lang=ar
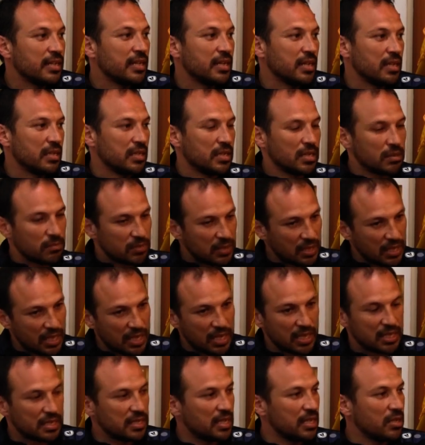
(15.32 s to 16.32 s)
لا
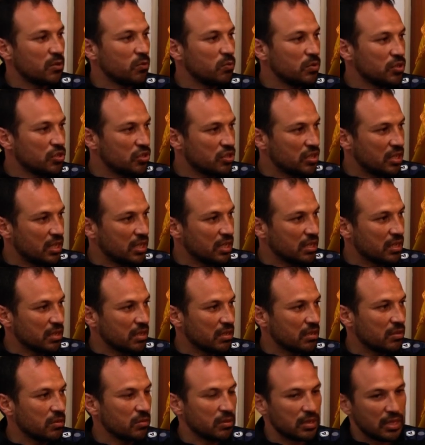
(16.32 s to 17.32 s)
بضلك داير
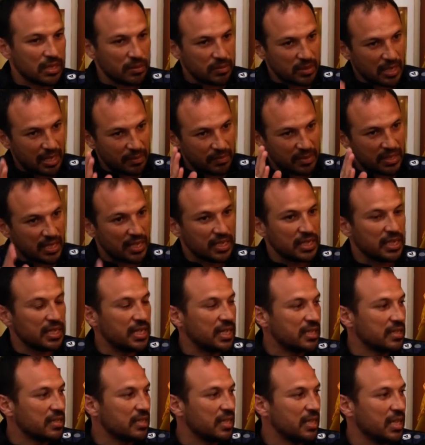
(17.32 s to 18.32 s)
وجهك عم تطلع
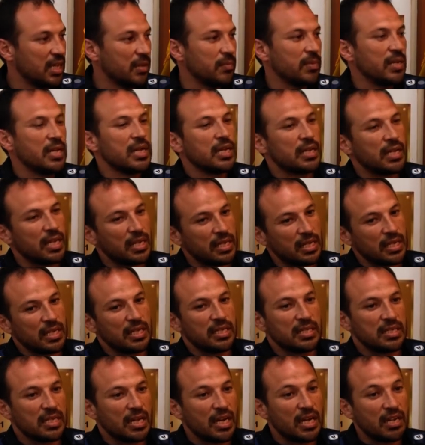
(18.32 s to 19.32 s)
لقدام
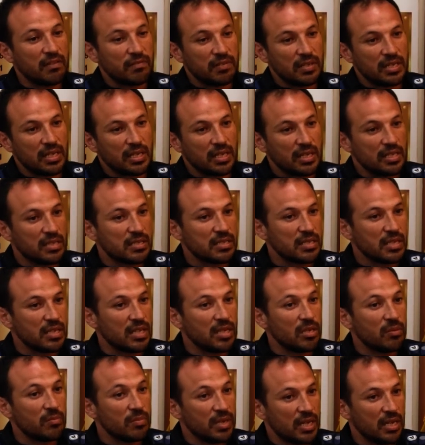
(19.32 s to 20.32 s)
لانك انت عارف انك
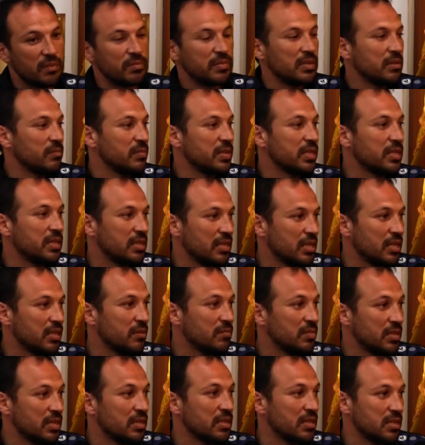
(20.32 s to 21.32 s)
انت محمي
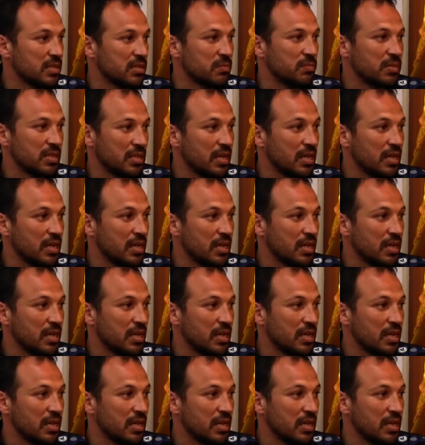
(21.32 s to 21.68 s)
من من ناس